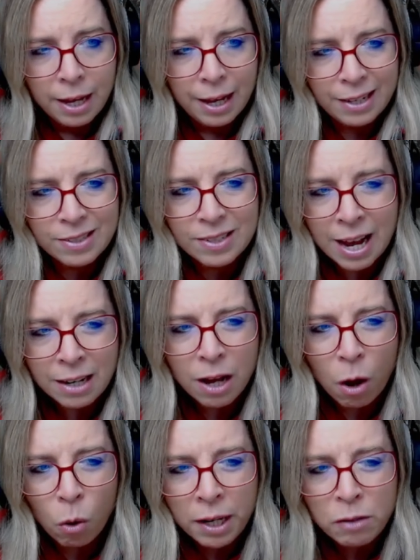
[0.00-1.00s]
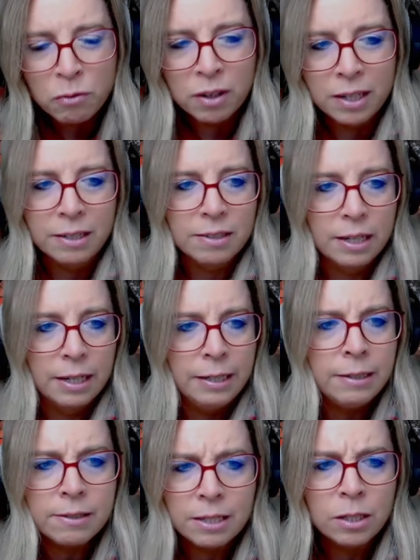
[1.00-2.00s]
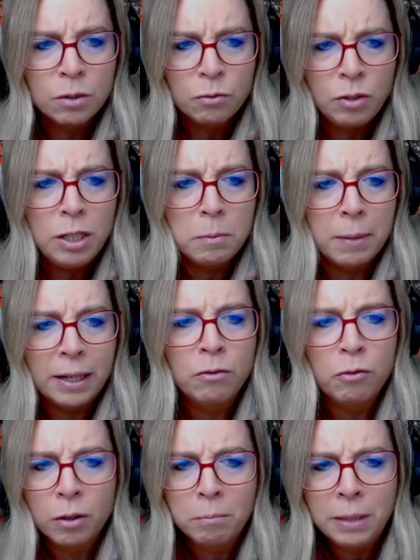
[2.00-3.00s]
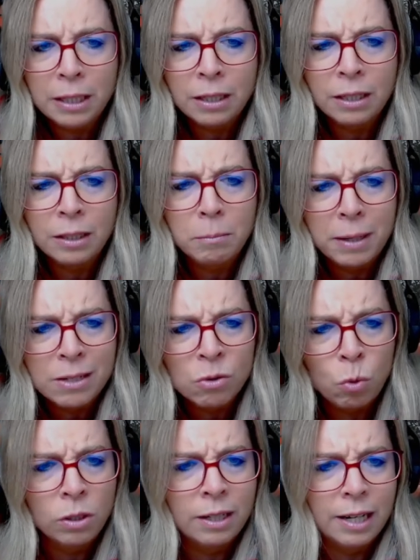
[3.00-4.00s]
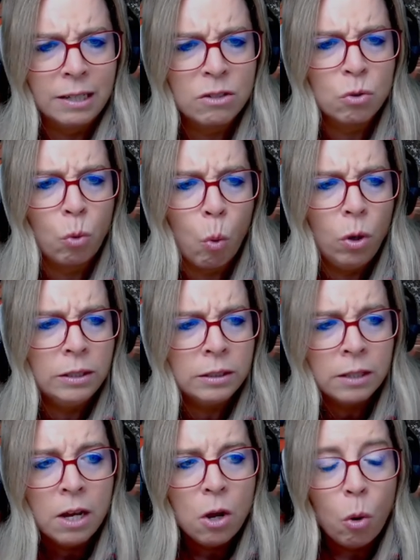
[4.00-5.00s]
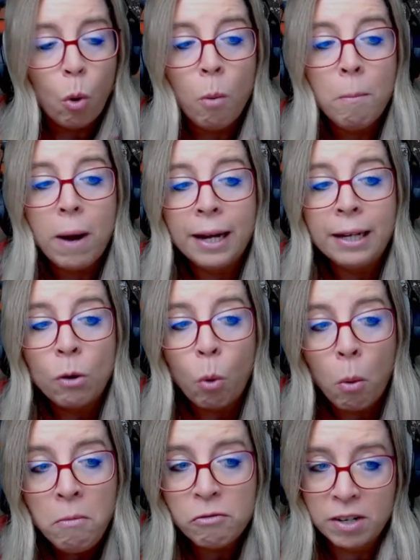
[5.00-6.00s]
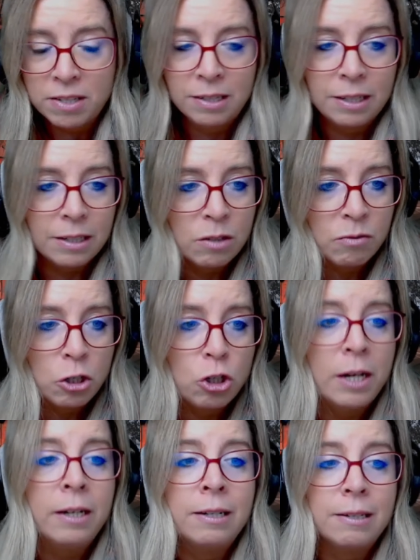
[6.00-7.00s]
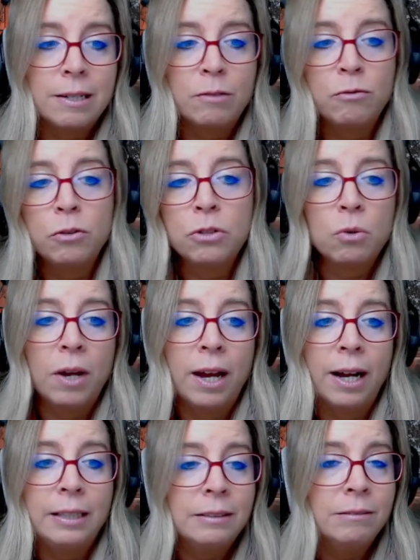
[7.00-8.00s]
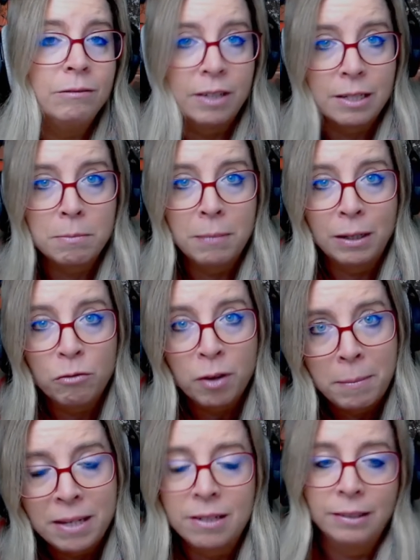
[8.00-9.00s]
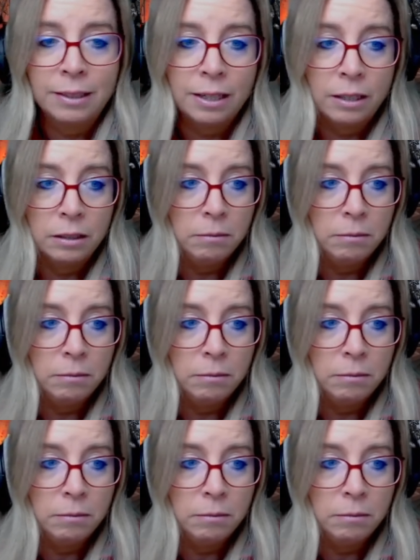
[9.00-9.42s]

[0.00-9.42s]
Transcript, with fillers: Es kann auch hilfreich sein, sich Feedback von mehreren Personen einzuholen, um ein umfassenderes Verständnis dafür zu erhalten, was man verbessern kann.